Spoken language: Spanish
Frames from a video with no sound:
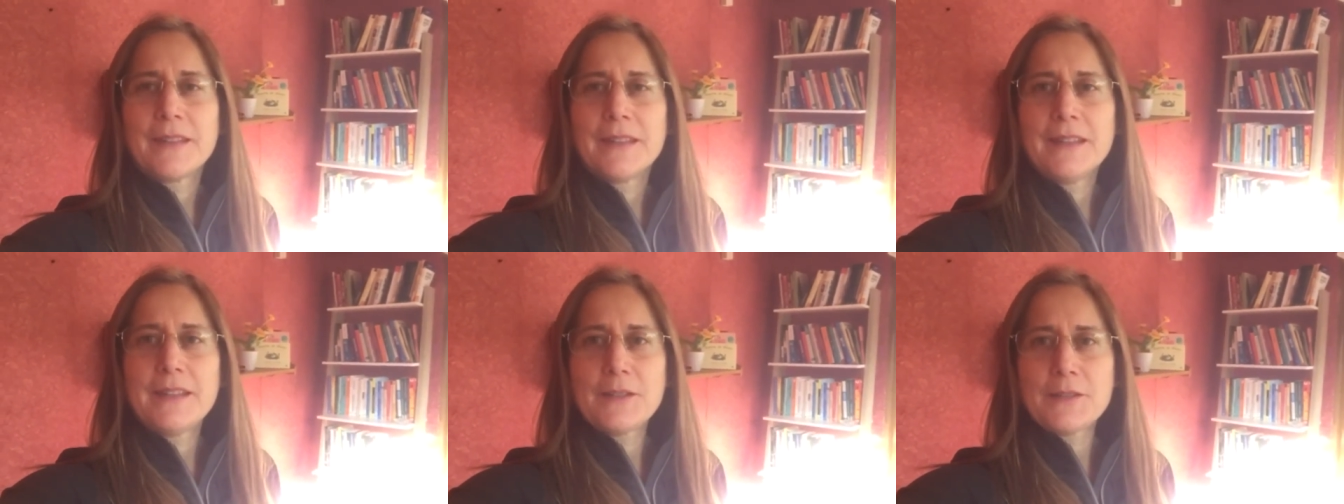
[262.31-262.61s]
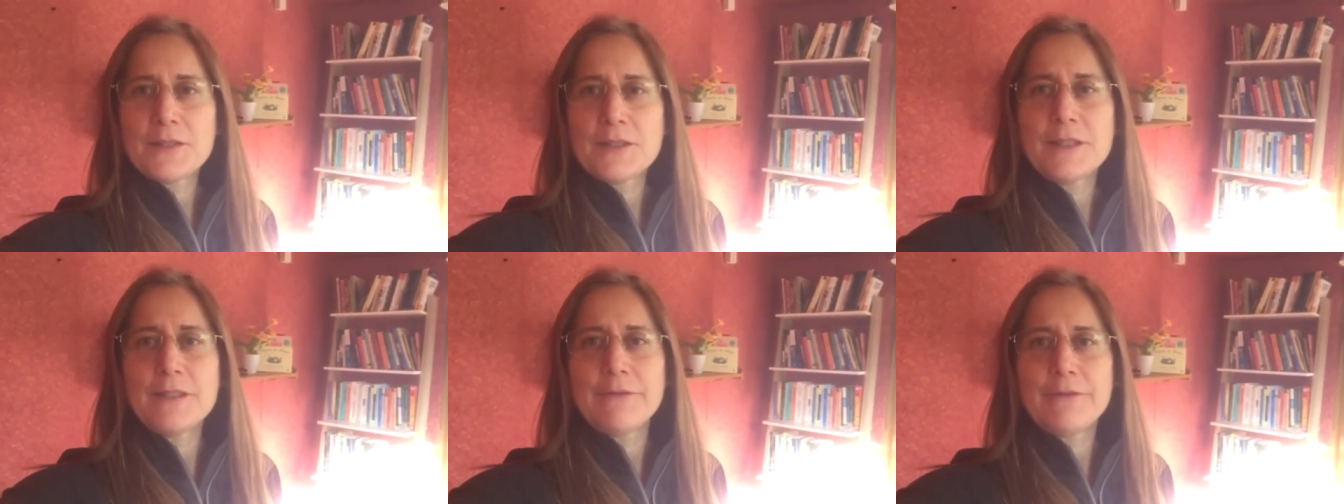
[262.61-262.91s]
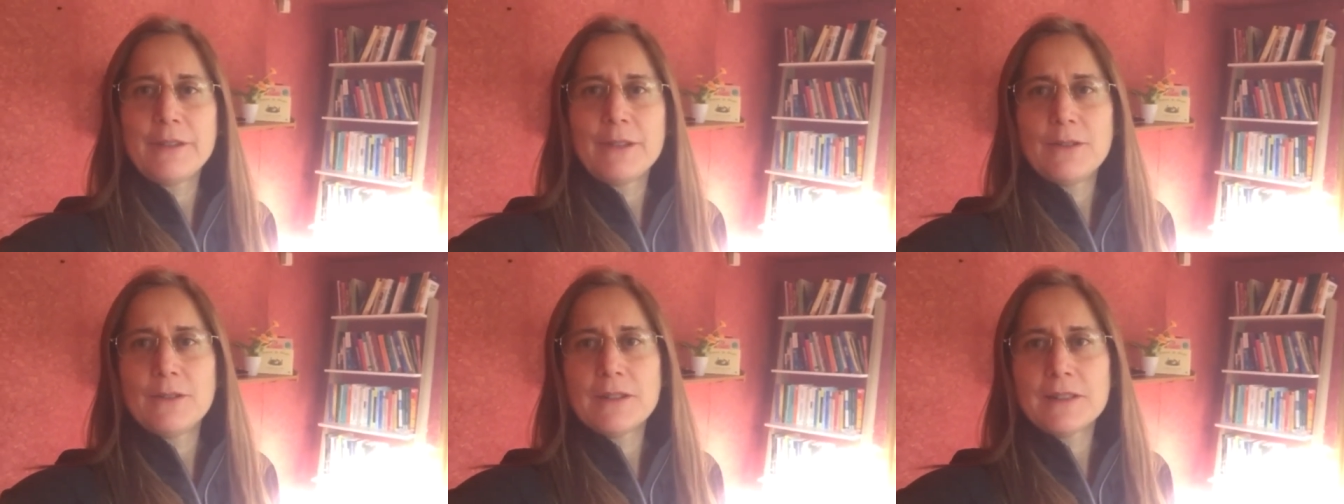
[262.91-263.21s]
Y eso
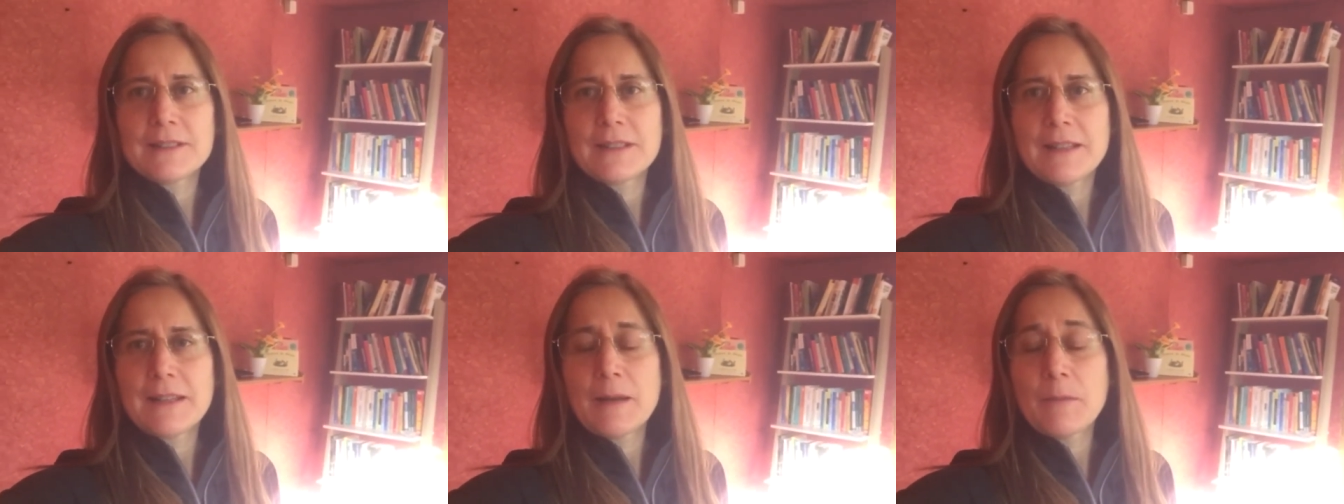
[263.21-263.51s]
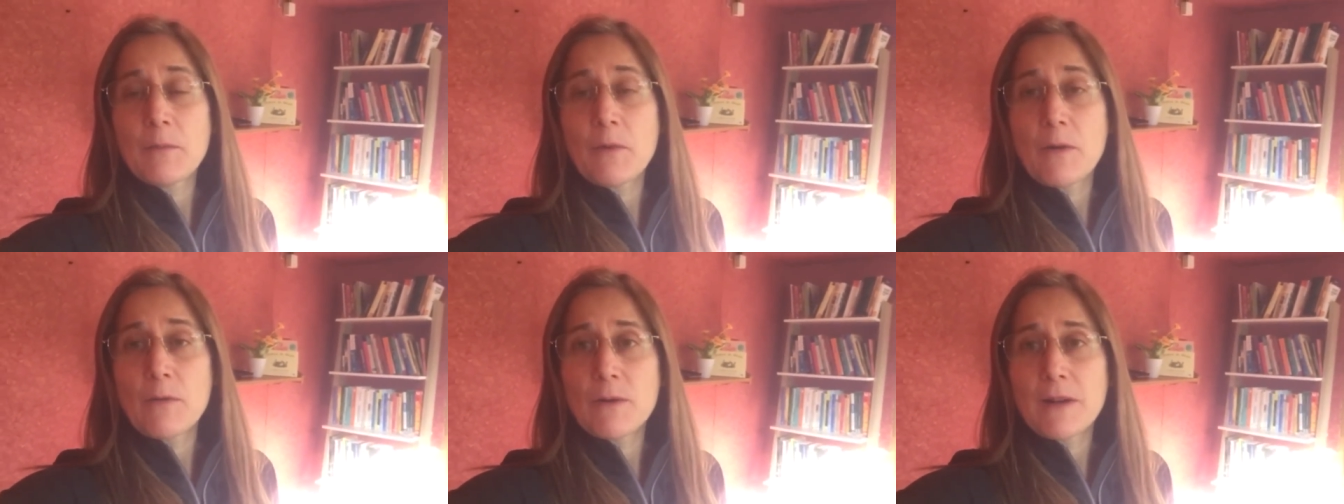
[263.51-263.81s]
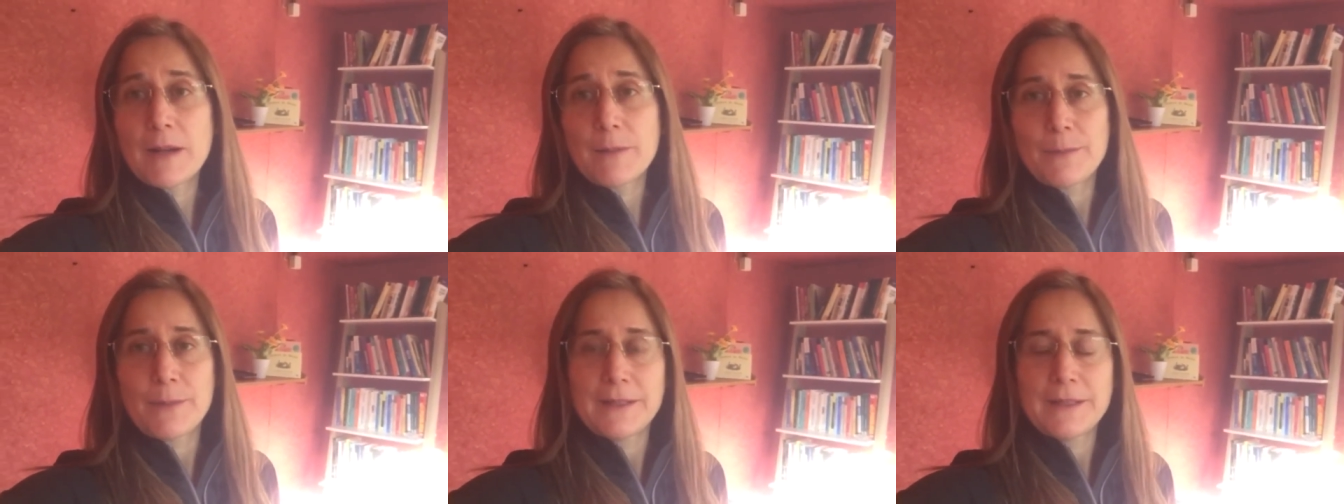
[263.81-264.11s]
significó que saliéramos a
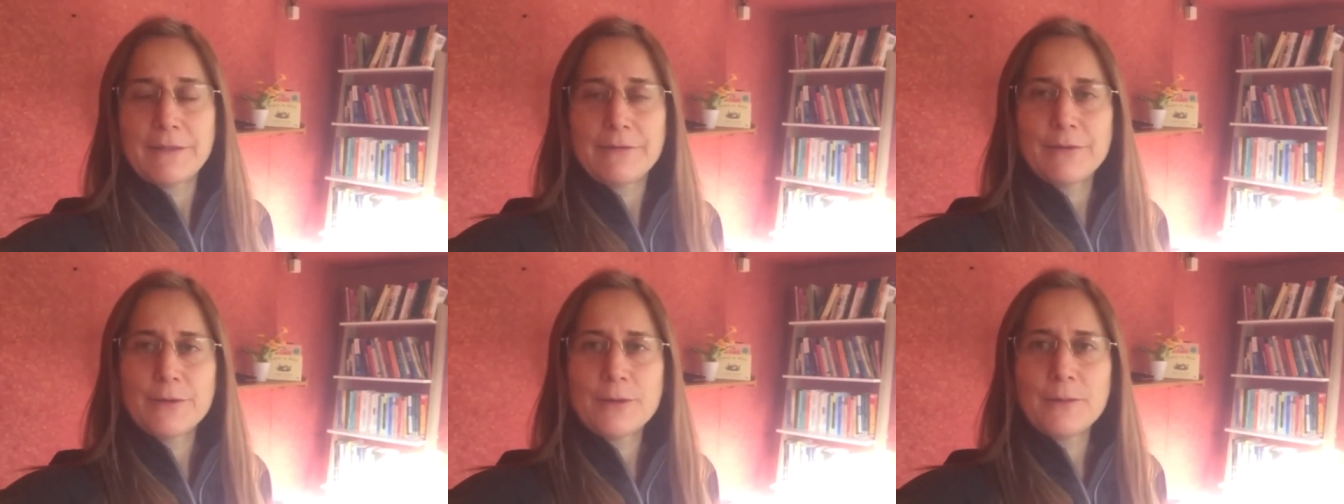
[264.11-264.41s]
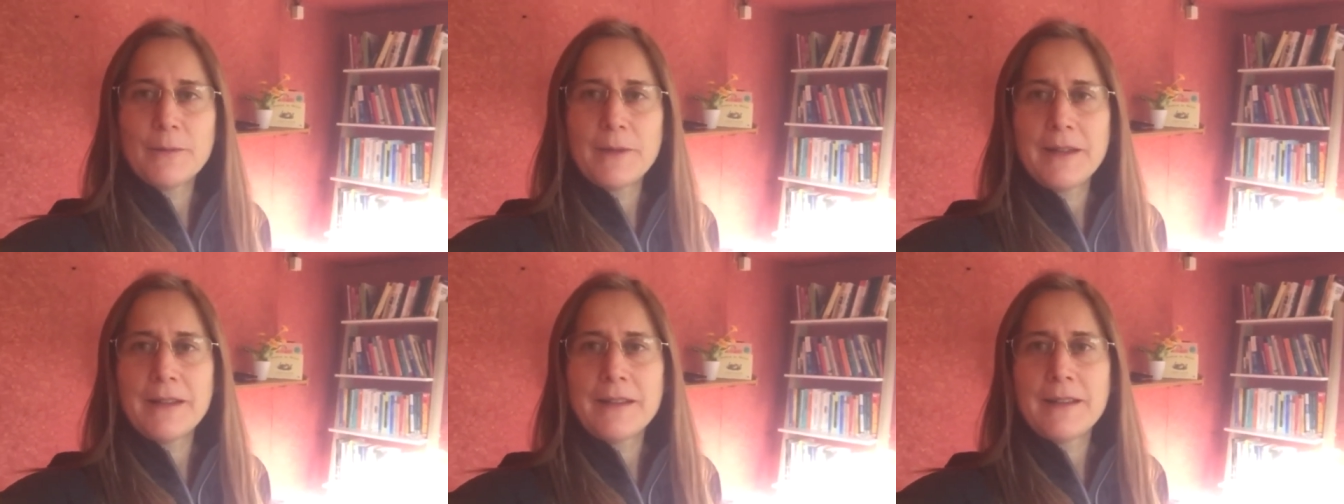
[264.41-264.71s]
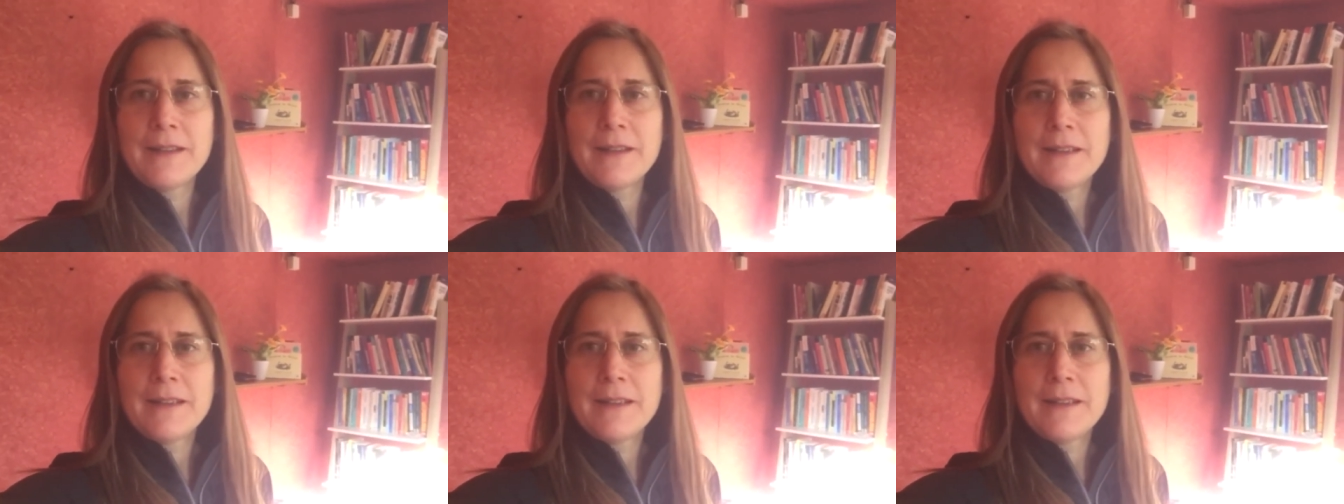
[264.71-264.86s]
buscar plataformas